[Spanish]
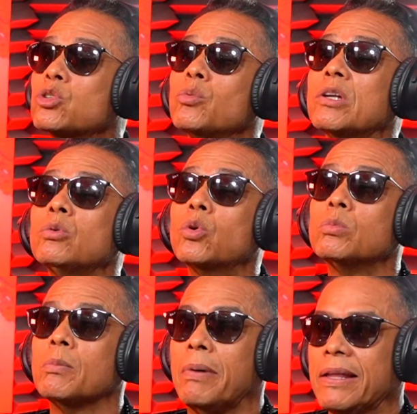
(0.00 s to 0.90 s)
resolver uno
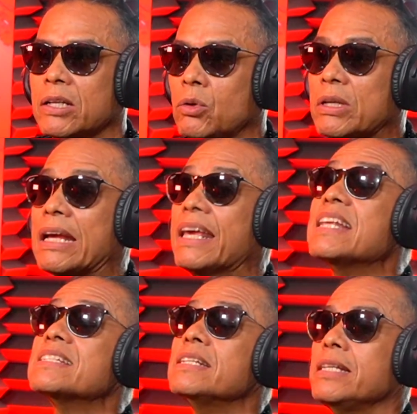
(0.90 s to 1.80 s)
como padre, ¿no? Que hay que
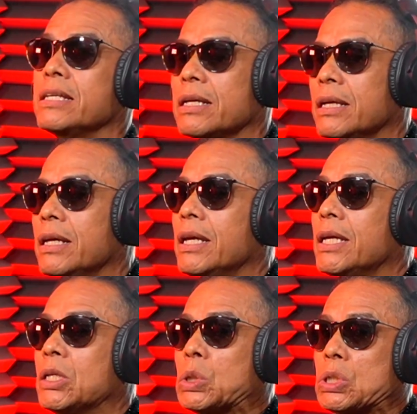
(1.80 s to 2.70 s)
decidir.
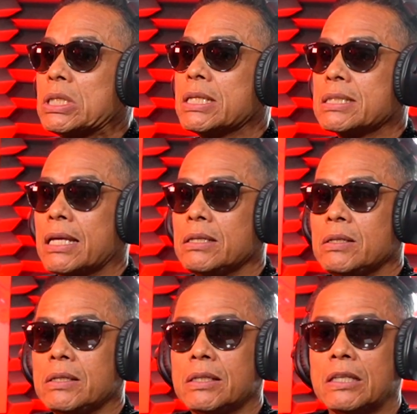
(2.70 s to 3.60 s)
Entonces
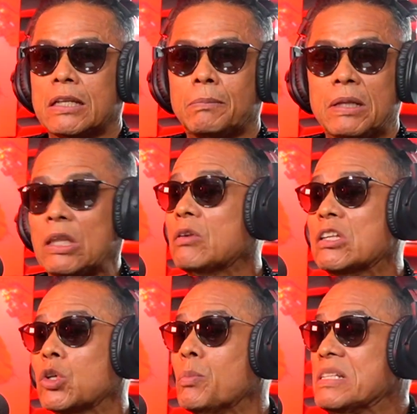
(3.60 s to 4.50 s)
ahí de repente hay una
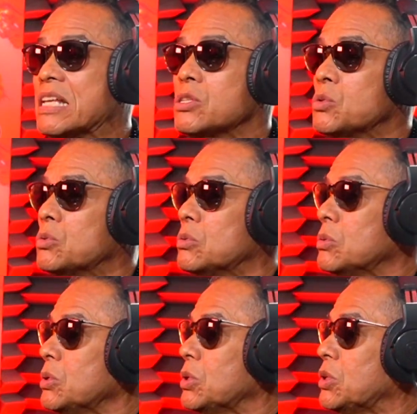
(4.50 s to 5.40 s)

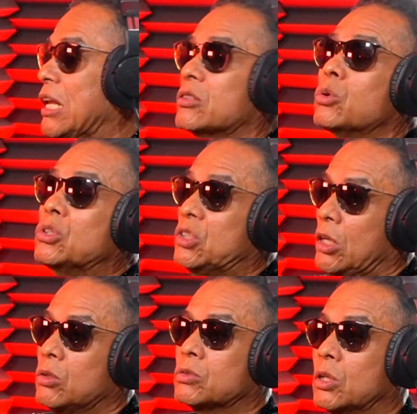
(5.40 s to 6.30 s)
descompensación de las conductas
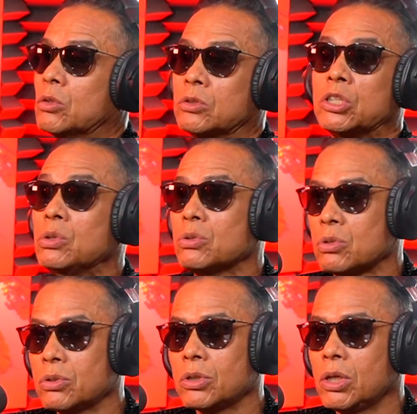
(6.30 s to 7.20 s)
de los, de los niños,
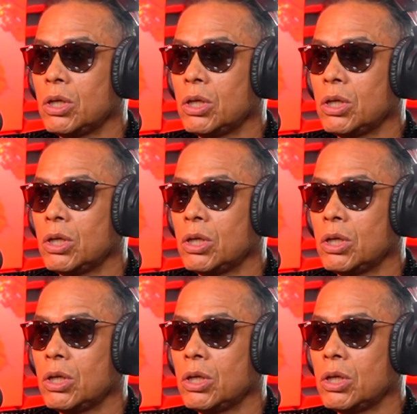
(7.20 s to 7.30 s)
¿no?